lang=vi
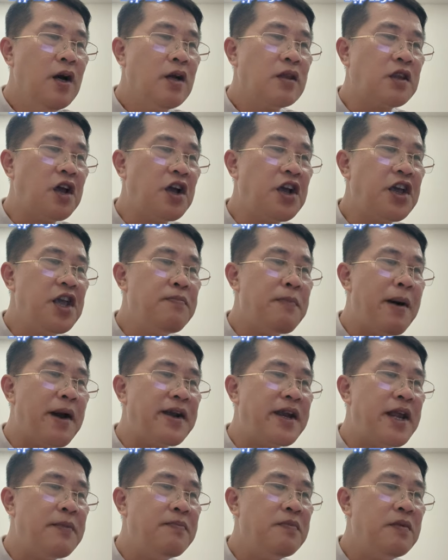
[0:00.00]
Tới khi màn
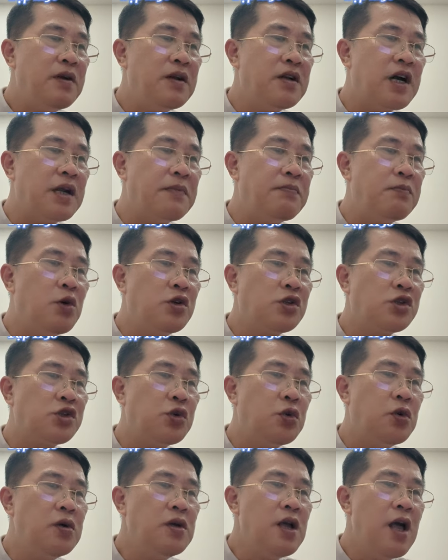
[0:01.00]
đêm gần buông
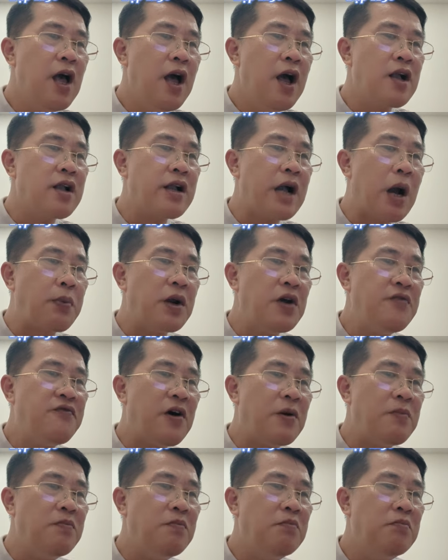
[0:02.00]
xuống, Ngọc Lương
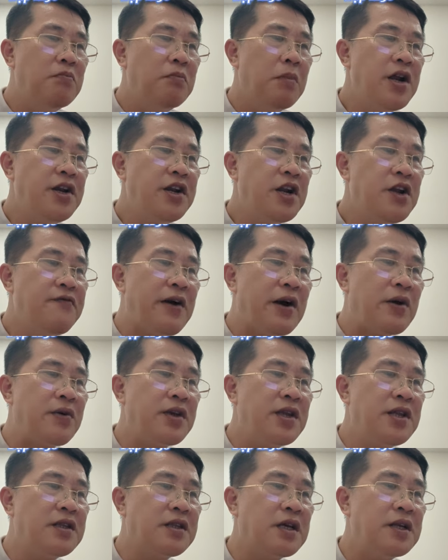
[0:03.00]
Phong mới rơi vào
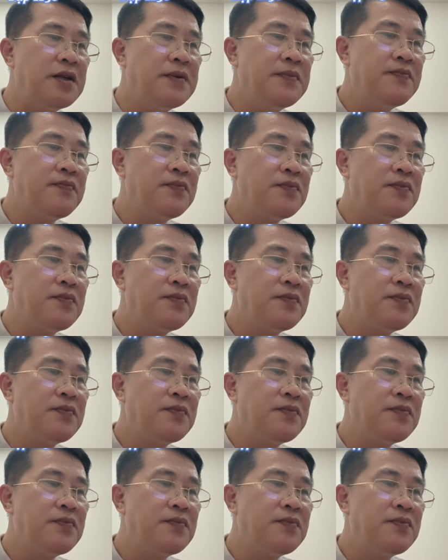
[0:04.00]
yên tĩnh.